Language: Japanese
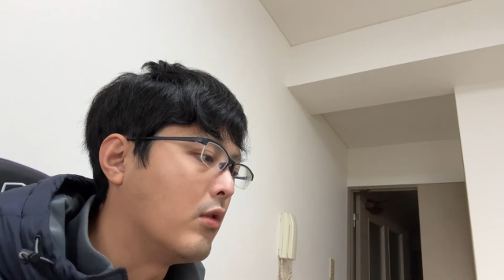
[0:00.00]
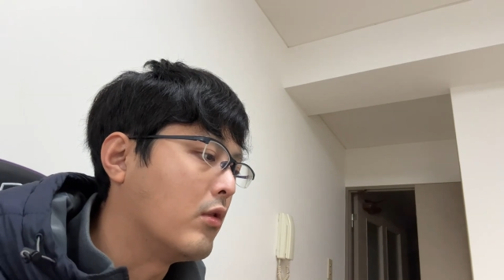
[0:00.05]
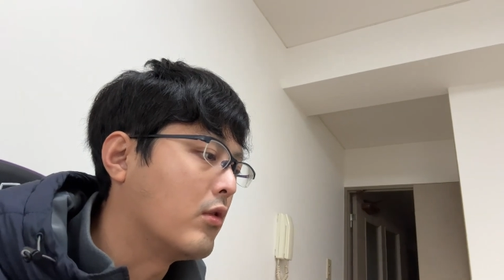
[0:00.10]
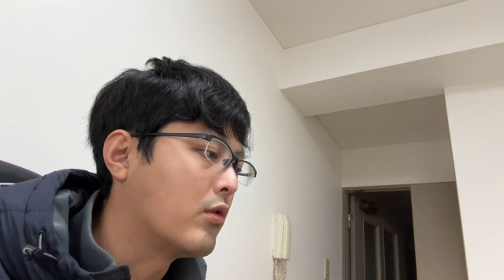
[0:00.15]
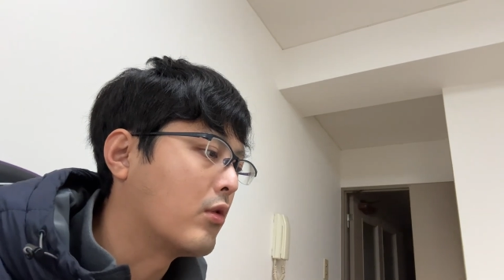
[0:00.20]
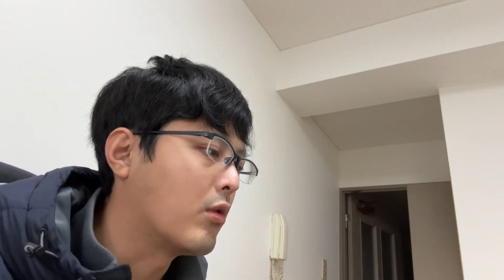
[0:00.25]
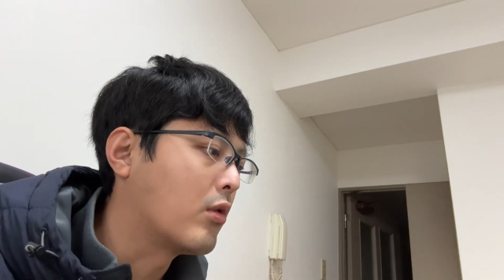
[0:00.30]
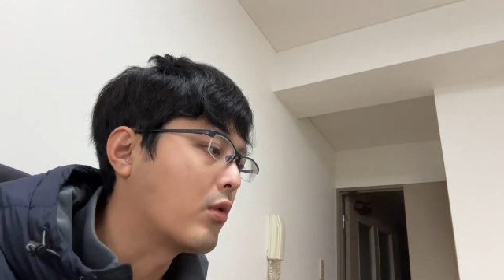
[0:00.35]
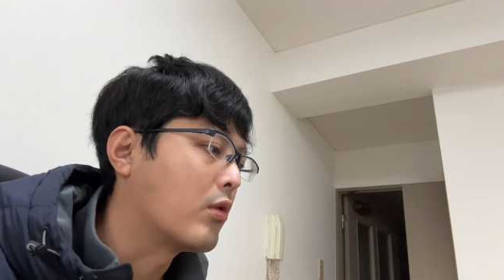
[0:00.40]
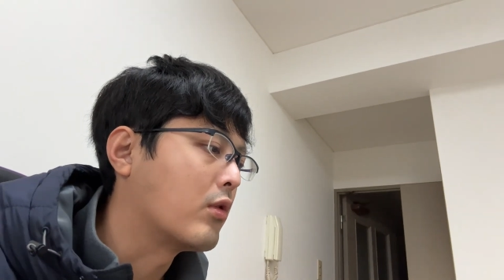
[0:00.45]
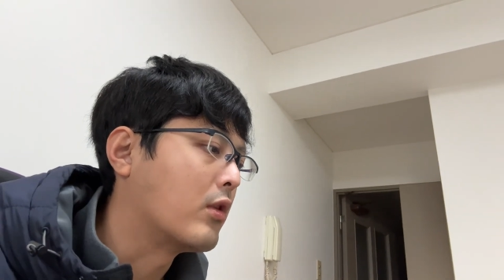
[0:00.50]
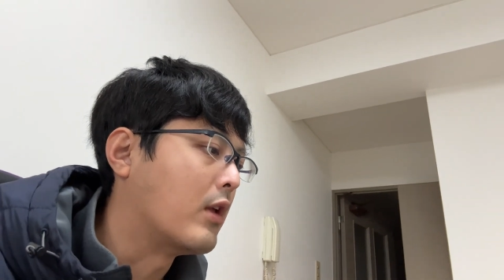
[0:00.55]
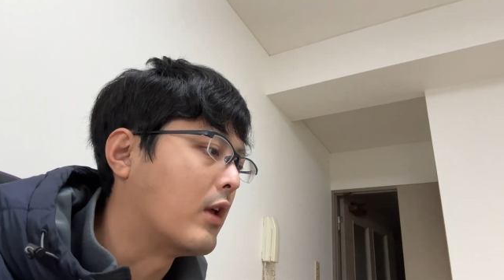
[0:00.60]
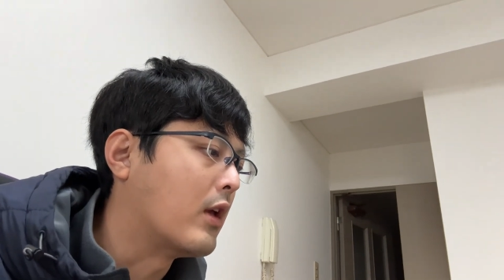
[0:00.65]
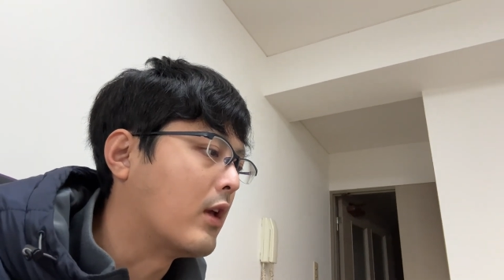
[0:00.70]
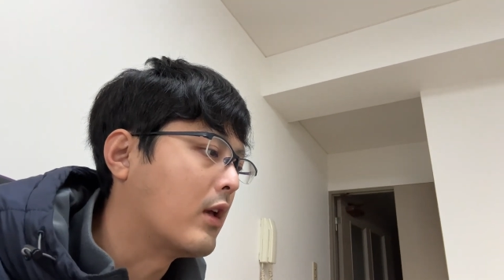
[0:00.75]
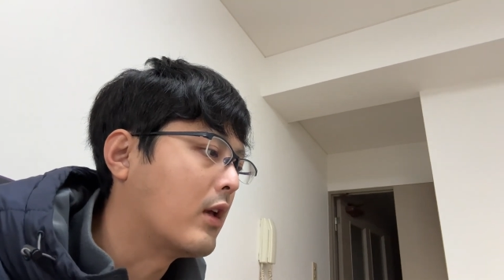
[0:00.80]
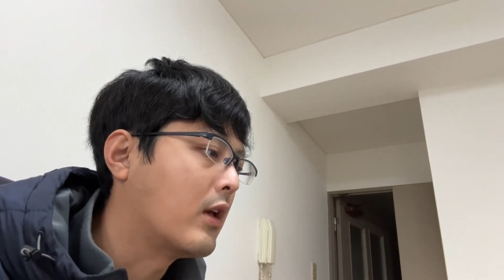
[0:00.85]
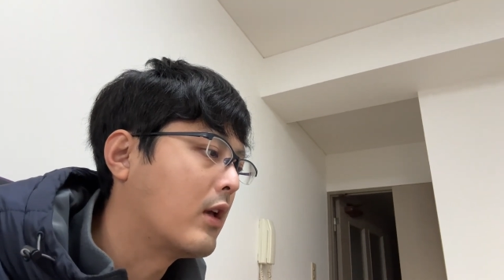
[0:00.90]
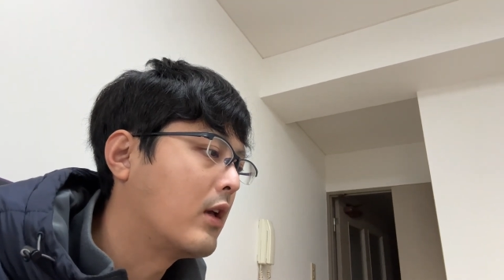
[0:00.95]
うところ
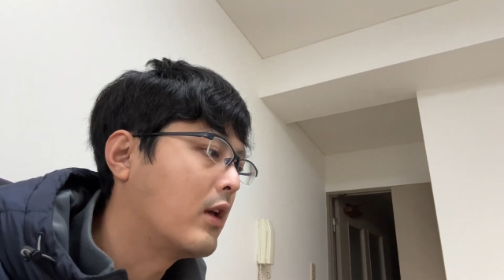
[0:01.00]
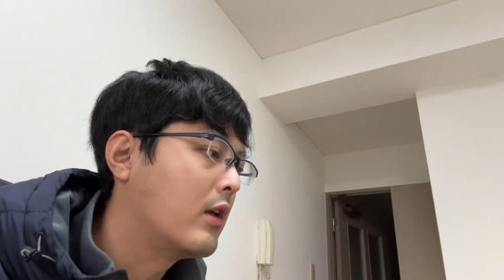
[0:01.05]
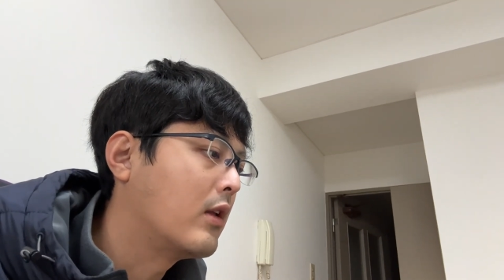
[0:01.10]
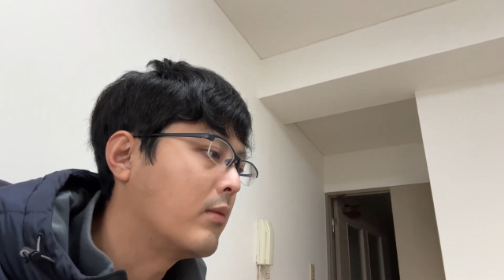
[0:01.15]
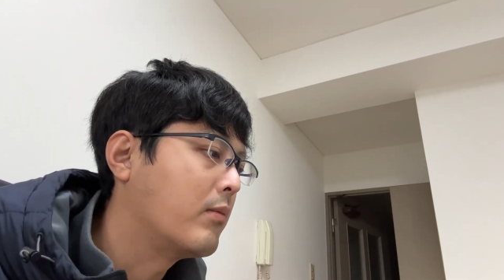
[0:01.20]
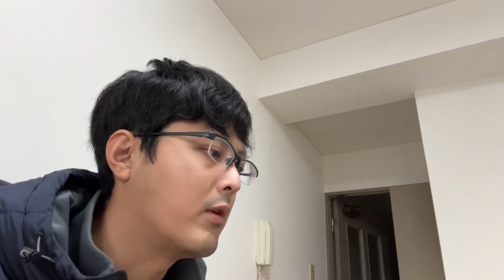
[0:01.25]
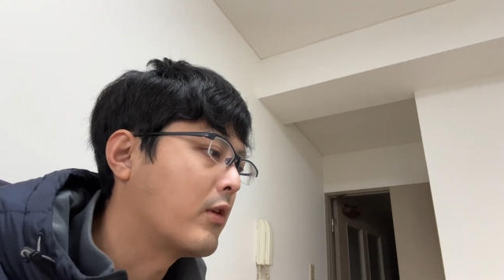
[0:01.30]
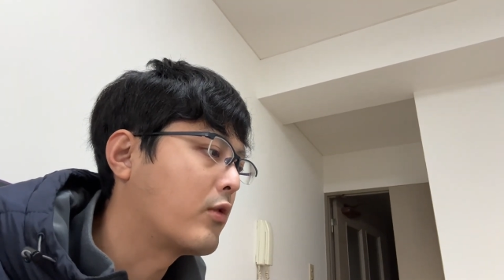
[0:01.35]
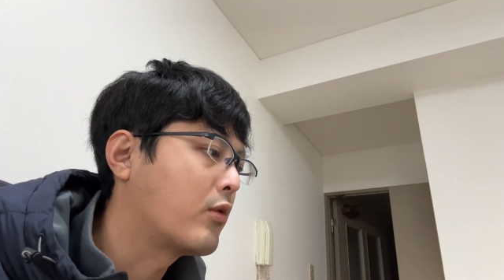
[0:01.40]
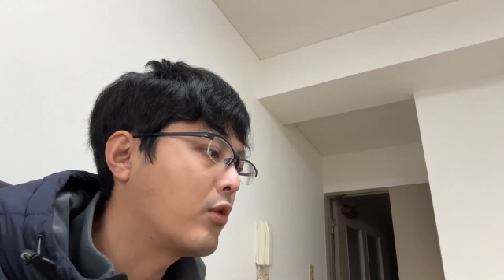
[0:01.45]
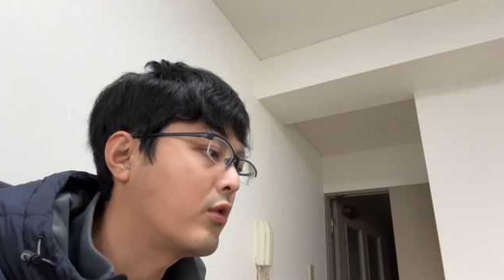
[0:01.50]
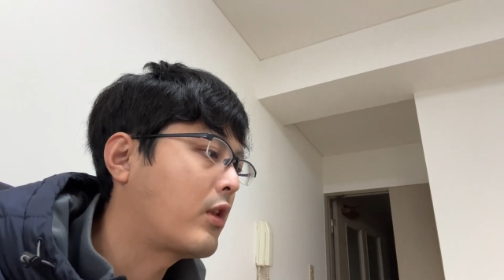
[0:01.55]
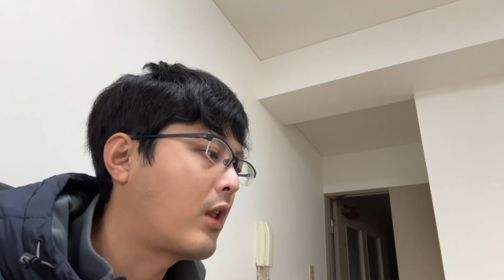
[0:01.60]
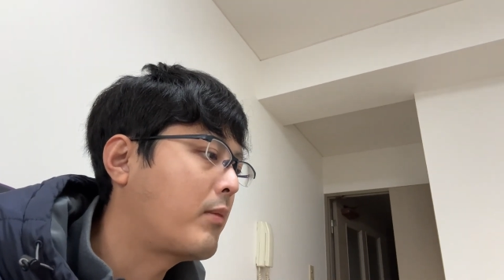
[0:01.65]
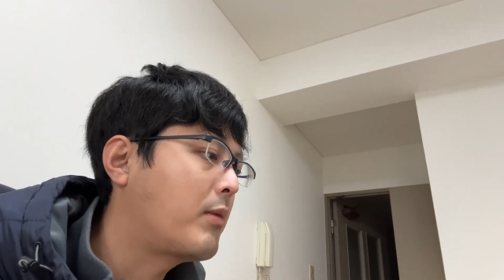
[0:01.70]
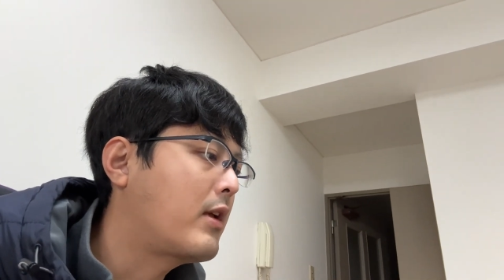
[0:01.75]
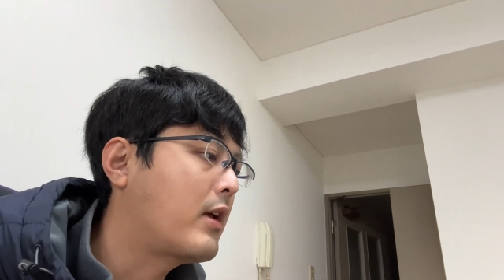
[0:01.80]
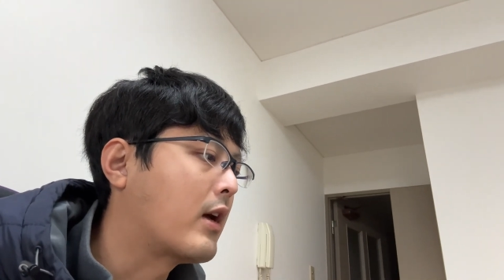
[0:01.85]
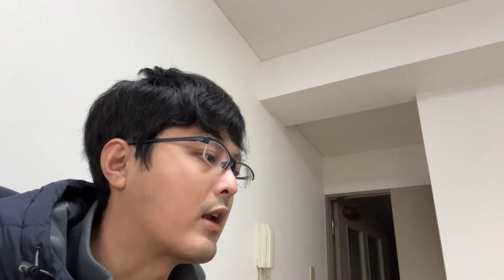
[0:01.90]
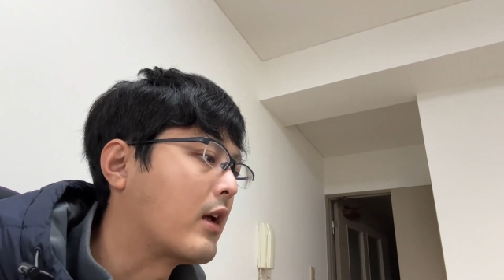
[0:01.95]
で、まあ、そこの
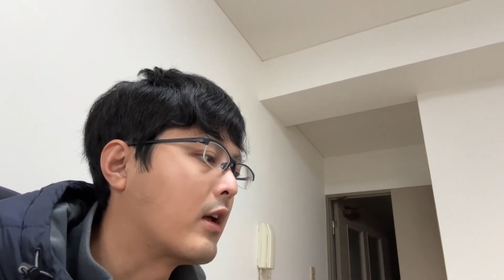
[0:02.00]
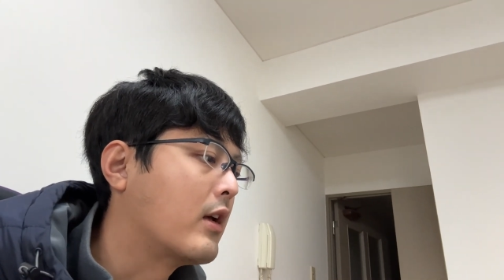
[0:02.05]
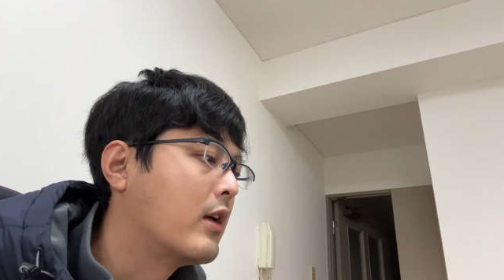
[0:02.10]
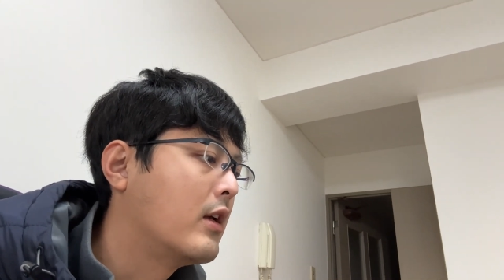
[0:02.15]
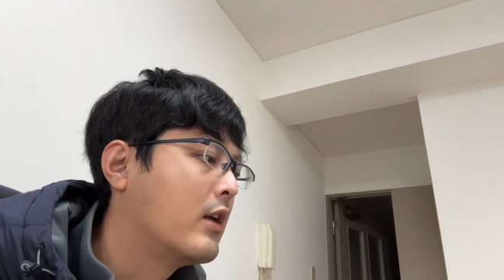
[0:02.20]
旅から